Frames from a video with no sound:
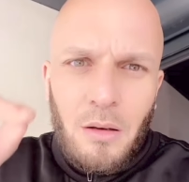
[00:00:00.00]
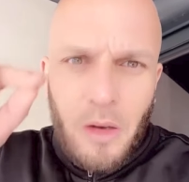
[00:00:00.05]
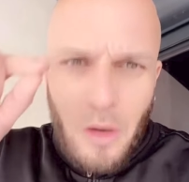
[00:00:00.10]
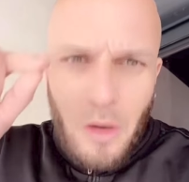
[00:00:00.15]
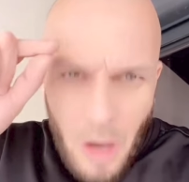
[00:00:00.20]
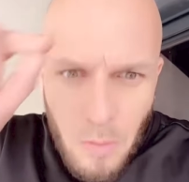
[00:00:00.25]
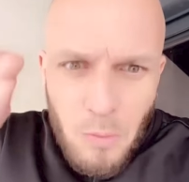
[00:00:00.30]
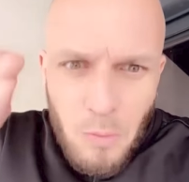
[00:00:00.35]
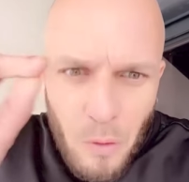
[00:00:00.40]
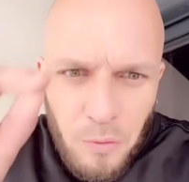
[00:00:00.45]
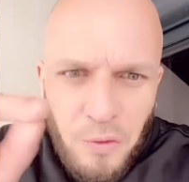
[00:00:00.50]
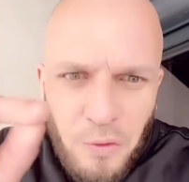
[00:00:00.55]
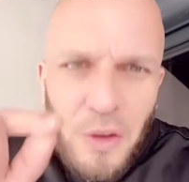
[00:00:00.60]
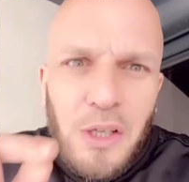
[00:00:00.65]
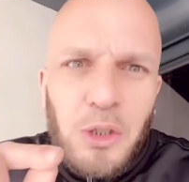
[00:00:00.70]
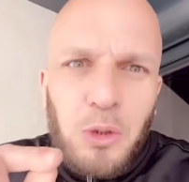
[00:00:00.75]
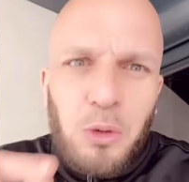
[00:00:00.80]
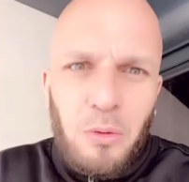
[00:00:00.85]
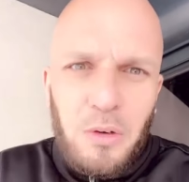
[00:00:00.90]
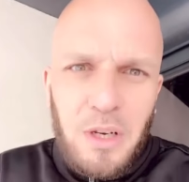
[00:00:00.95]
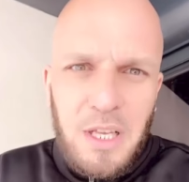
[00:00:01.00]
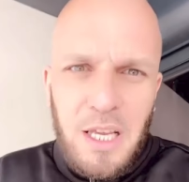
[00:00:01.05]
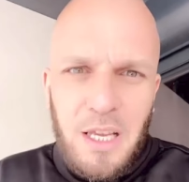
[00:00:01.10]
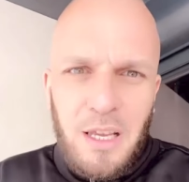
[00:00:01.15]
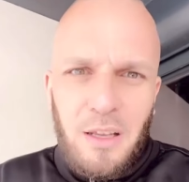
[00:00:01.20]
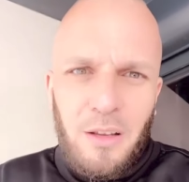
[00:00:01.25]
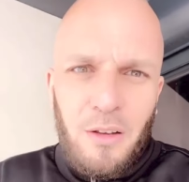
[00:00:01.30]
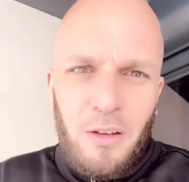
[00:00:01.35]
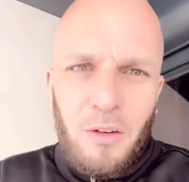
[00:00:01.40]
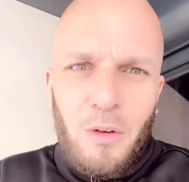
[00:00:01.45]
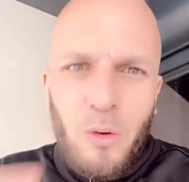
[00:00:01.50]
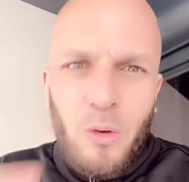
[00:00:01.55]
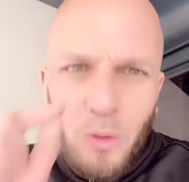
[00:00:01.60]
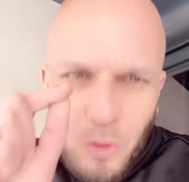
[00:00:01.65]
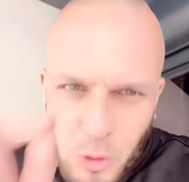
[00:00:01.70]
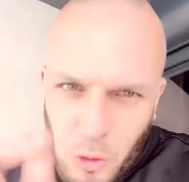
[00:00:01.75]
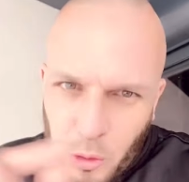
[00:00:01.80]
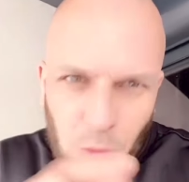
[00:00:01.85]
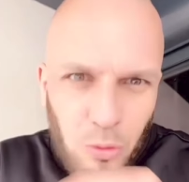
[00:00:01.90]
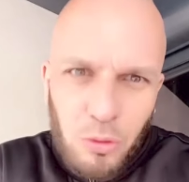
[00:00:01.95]
Comme on fait son lit, on
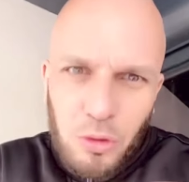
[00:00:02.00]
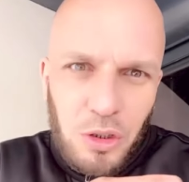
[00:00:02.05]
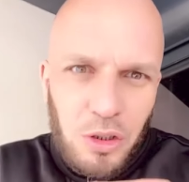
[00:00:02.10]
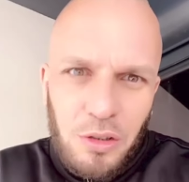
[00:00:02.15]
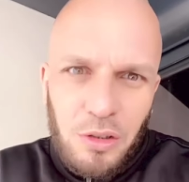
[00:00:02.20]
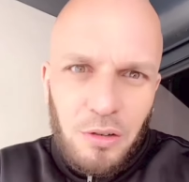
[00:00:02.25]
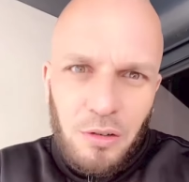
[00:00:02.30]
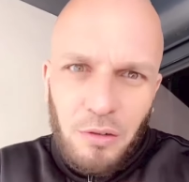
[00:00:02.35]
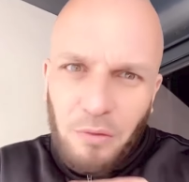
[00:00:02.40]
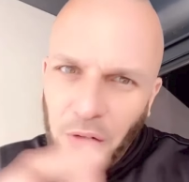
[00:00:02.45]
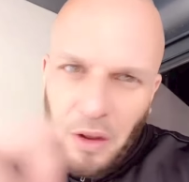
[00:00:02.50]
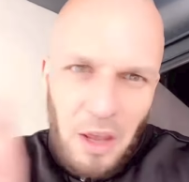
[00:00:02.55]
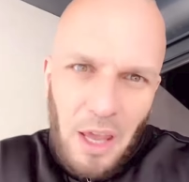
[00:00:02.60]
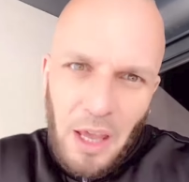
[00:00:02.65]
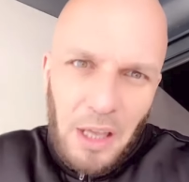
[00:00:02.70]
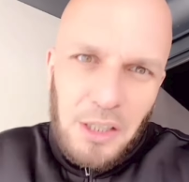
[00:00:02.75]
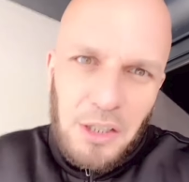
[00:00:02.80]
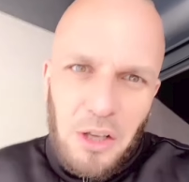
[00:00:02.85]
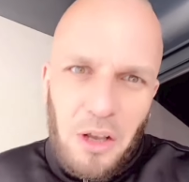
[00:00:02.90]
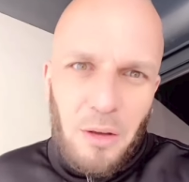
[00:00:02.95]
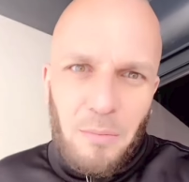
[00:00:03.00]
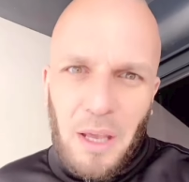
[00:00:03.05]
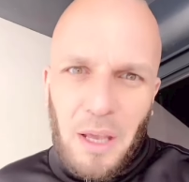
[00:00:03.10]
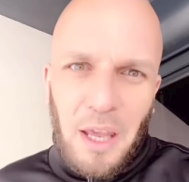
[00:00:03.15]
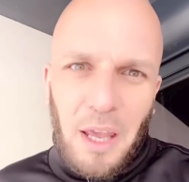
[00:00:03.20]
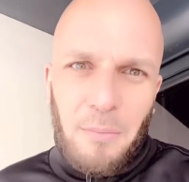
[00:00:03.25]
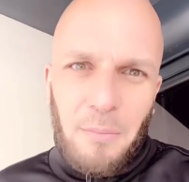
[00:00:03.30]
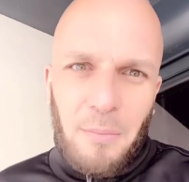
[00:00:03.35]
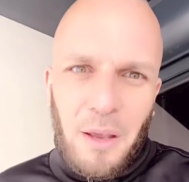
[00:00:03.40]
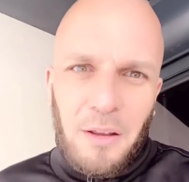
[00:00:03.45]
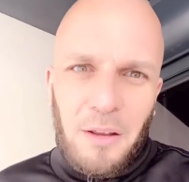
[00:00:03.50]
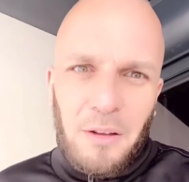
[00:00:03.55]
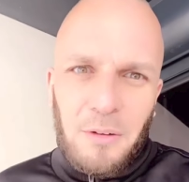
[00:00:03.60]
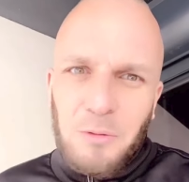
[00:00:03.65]
se couche, frères et sœurs maghrébins.